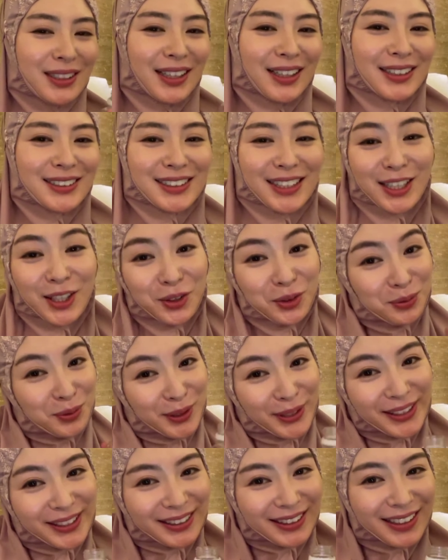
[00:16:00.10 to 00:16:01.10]
mirip dengan cairan
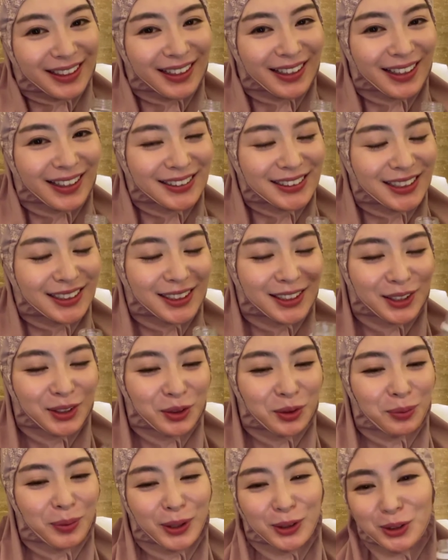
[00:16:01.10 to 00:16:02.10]
tubuh kita.
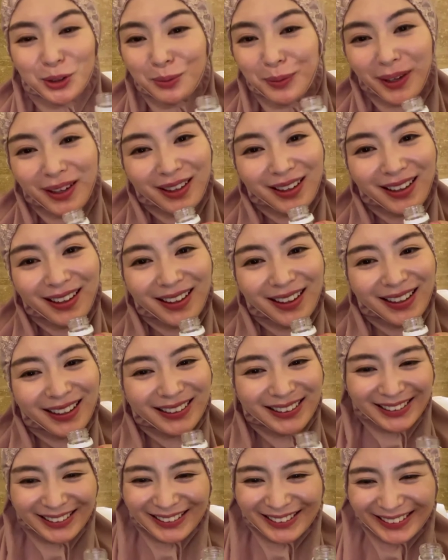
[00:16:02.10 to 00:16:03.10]
Jadi itu bagus
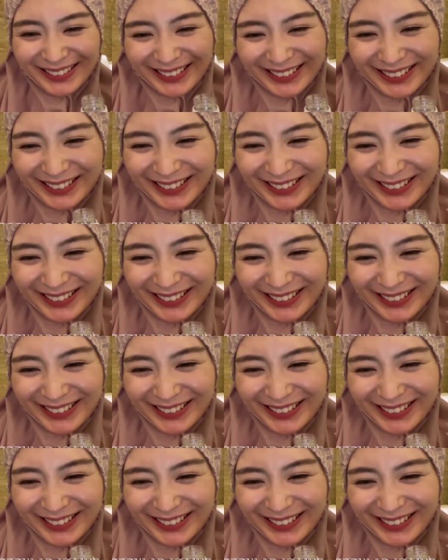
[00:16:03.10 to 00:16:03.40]
banget.